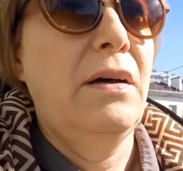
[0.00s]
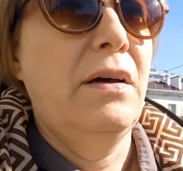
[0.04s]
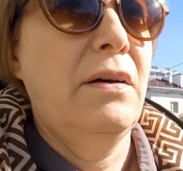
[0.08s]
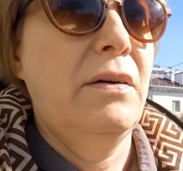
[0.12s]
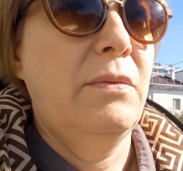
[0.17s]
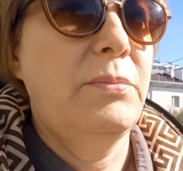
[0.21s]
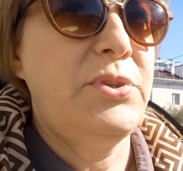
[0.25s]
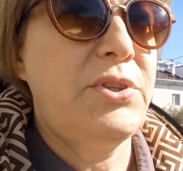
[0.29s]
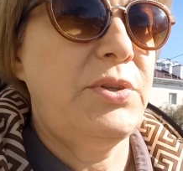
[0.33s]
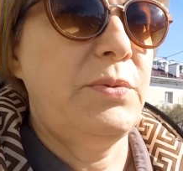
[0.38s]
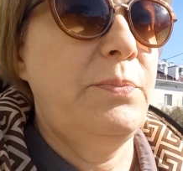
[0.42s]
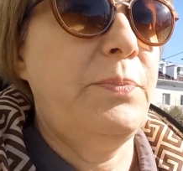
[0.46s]
В
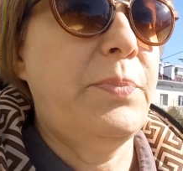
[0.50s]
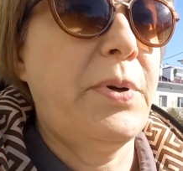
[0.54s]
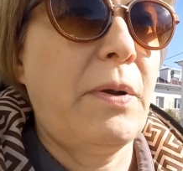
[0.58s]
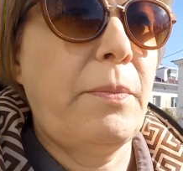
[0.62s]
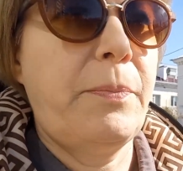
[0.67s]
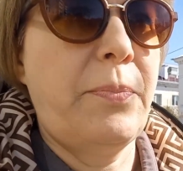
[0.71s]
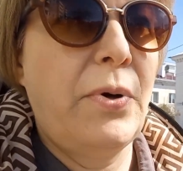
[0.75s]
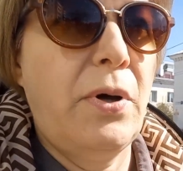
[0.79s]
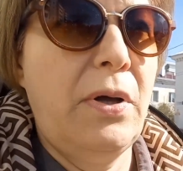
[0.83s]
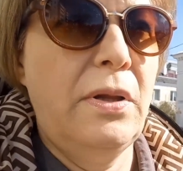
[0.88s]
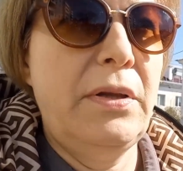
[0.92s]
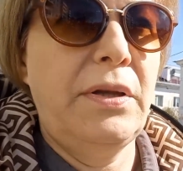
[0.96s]
общем,
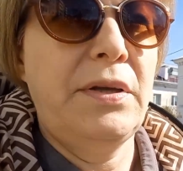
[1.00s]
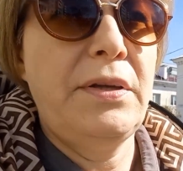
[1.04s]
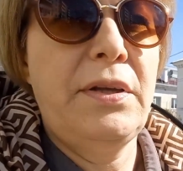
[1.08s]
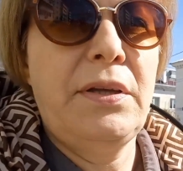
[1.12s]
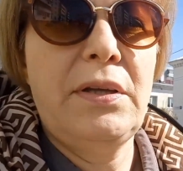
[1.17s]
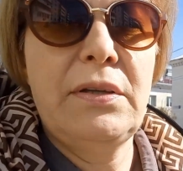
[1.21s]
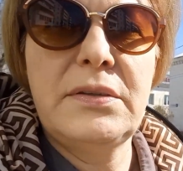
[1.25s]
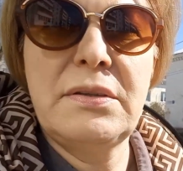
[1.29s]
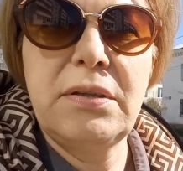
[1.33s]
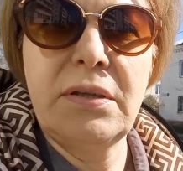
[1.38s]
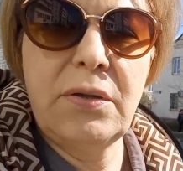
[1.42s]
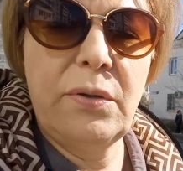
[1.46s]
пропала,
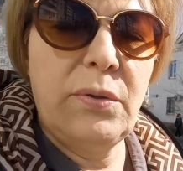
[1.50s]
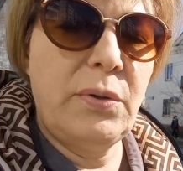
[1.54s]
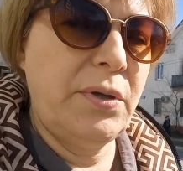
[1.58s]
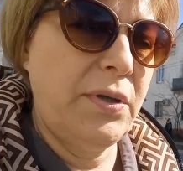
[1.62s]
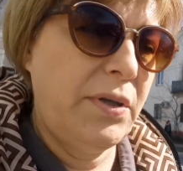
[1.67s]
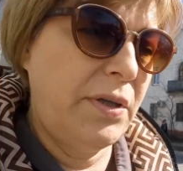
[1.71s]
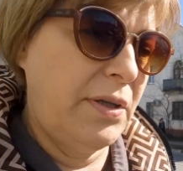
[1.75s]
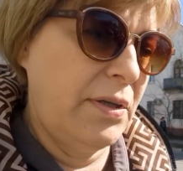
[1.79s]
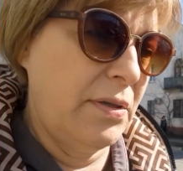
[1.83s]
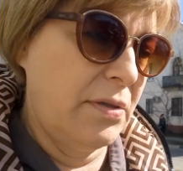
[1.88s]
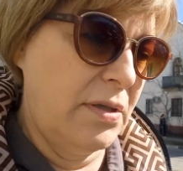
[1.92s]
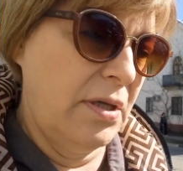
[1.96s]
нет ее и
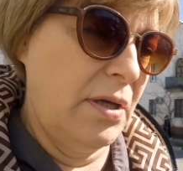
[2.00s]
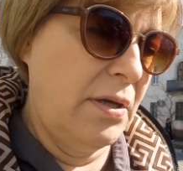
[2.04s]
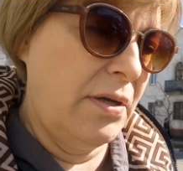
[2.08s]
нет.